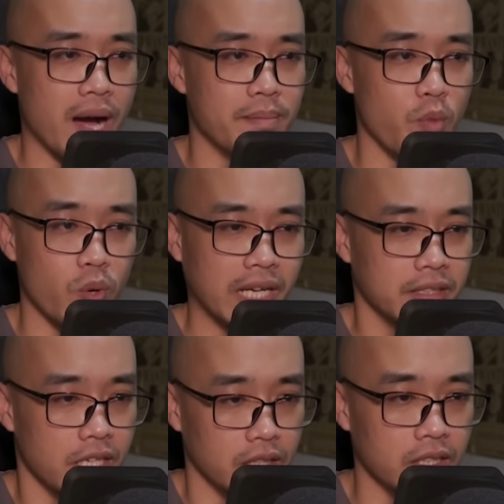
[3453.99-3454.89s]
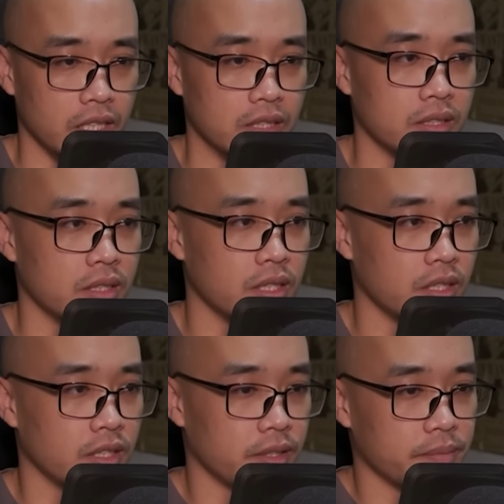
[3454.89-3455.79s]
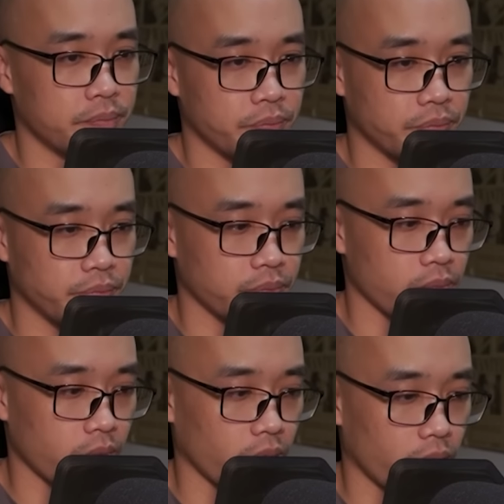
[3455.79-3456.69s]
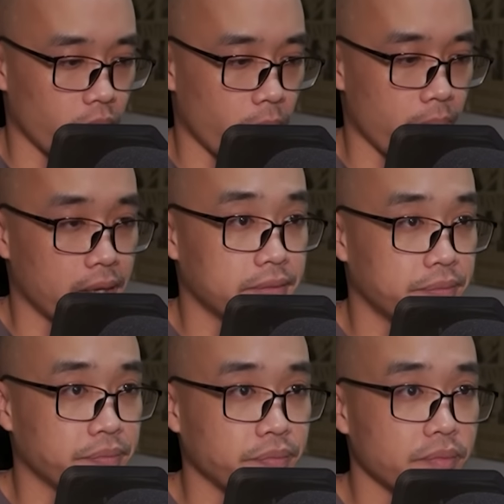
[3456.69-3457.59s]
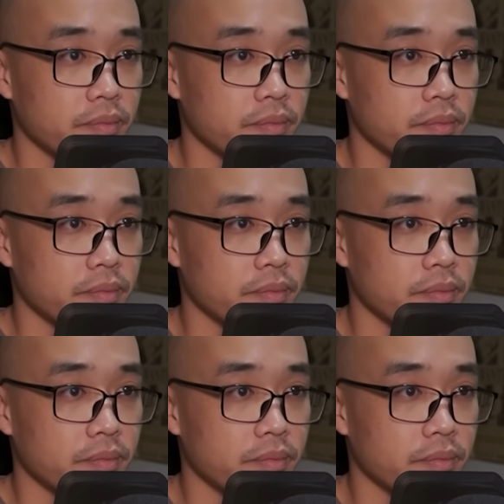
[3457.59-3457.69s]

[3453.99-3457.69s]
Hồ Tái Lôi trong lòng vui vẻ, vội vàng ở phía trước dẫn đường.